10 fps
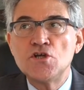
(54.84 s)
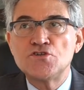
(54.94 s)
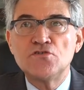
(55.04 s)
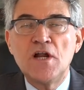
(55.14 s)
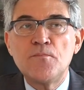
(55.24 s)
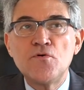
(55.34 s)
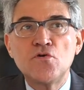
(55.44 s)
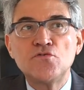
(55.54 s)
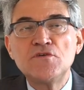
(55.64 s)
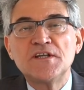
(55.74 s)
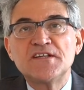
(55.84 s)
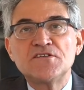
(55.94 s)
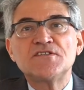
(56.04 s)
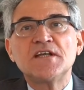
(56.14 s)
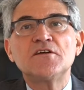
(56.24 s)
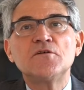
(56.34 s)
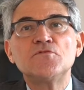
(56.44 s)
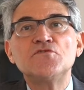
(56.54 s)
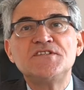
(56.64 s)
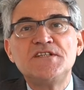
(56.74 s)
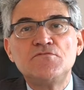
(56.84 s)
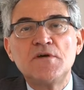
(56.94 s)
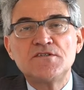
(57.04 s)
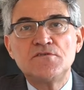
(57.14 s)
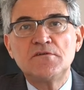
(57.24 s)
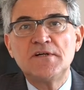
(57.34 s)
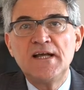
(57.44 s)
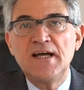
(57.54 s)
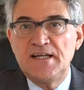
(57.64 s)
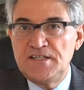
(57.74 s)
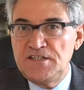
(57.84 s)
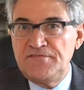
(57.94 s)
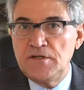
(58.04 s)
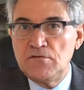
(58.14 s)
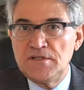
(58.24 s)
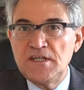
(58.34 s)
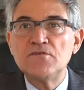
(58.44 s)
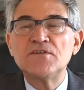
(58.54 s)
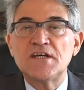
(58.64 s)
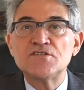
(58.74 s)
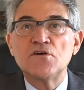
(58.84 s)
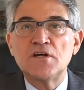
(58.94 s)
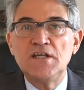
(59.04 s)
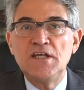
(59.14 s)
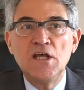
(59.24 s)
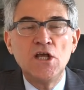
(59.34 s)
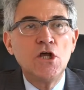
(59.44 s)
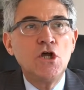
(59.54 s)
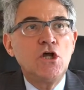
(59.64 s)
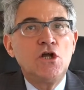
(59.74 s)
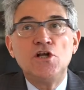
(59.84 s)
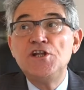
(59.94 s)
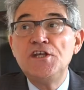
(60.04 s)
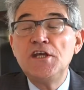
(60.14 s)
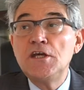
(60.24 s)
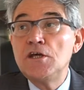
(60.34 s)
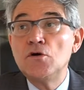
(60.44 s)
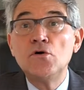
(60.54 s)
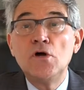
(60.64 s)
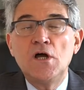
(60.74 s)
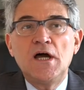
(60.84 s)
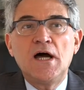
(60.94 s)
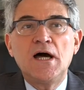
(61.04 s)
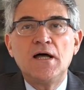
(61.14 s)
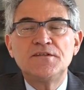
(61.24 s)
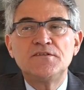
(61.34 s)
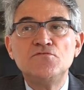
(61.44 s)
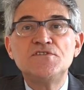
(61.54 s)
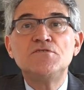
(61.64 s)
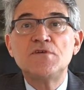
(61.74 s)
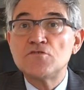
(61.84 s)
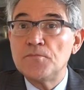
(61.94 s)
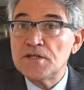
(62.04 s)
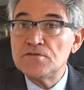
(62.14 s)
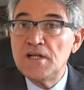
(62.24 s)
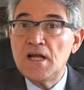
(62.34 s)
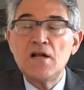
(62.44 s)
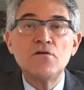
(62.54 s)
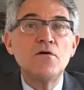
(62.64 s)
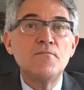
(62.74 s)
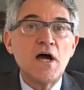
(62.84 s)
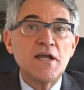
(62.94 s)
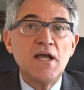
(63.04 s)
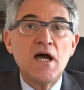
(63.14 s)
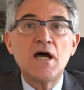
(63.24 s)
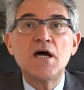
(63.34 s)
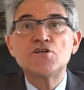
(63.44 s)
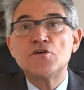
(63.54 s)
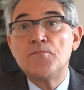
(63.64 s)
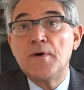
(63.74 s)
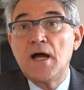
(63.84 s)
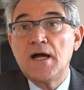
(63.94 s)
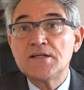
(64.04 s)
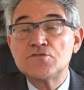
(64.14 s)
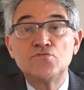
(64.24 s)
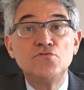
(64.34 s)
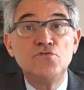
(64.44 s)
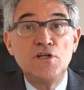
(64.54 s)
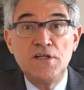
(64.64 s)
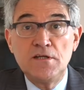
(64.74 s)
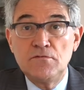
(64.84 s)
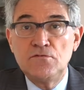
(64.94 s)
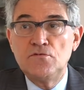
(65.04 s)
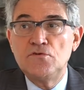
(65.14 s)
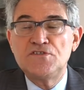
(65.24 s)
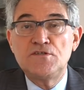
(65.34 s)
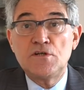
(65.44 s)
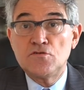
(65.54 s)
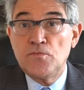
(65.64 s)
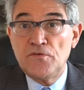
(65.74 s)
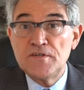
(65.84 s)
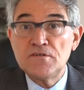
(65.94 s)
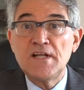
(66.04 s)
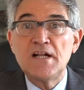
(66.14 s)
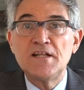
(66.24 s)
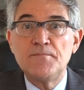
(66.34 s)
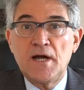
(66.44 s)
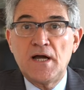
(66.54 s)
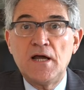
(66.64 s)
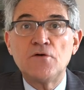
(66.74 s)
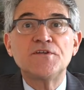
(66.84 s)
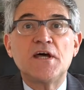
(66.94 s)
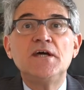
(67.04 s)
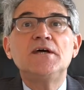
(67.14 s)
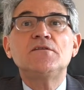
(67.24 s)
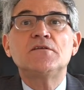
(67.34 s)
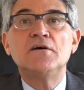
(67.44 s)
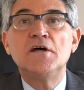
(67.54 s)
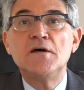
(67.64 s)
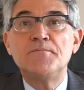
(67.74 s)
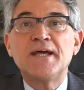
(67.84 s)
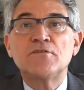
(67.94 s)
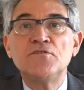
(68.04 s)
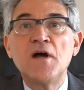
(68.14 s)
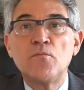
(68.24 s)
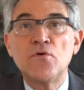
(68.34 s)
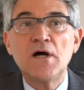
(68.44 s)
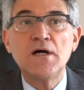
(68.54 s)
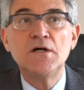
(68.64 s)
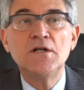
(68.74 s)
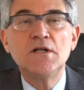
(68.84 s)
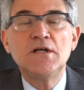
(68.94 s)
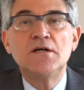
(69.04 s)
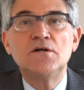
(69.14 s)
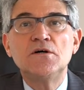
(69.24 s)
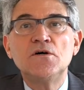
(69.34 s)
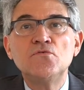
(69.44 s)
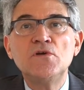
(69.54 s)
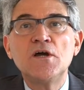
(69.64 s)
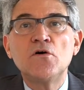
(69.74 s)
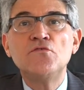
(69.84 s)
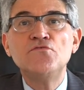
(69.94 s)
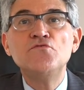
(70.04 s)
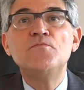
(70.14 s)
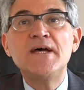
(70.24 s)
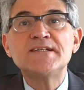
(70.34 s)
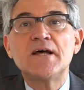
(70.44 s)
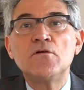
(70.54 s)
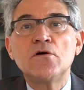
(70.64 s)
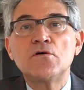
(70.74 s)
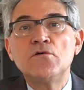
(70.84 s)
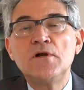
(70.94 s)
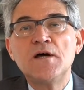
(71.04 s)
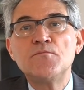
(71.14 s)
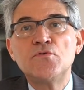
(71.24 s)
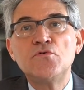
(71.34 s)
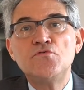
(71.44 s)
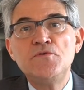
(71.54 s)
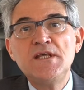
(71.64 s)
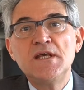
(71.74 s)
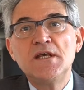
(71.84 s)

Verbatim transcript: Cela peut conduire dans un certain nombre de situations à des difficultés de trésorerie liées euh, à une situation personnelle, un mariage, un pax, ou une, situation professionnelle, départ à la retraite, perte d'emploi, euh, où les revenus baissent alors que l'impôt, lui,